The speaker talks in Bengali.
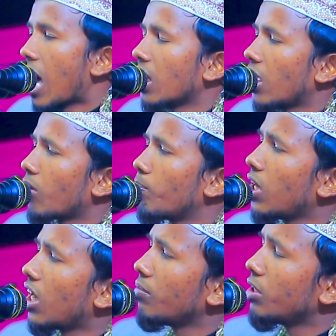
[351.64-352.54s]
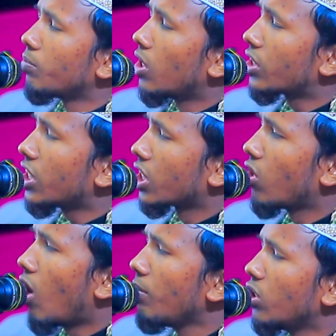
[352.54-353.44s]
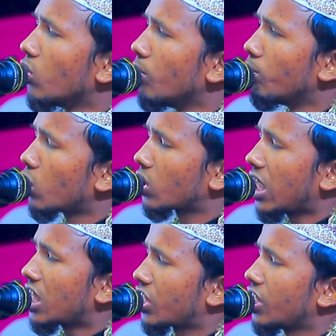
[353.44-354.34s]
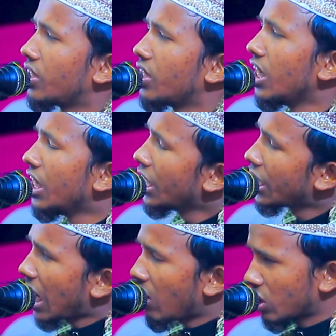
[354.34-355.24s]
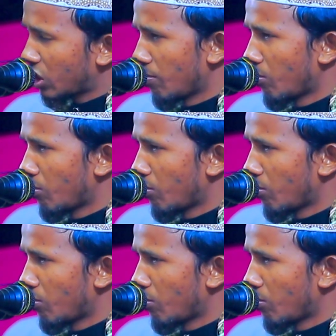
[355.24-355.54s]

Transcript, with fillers: আল্লাহ রব্বুল আলমিন বলতেছেন আমিন হুম মুক্তাসিদ এরা হচ্ছে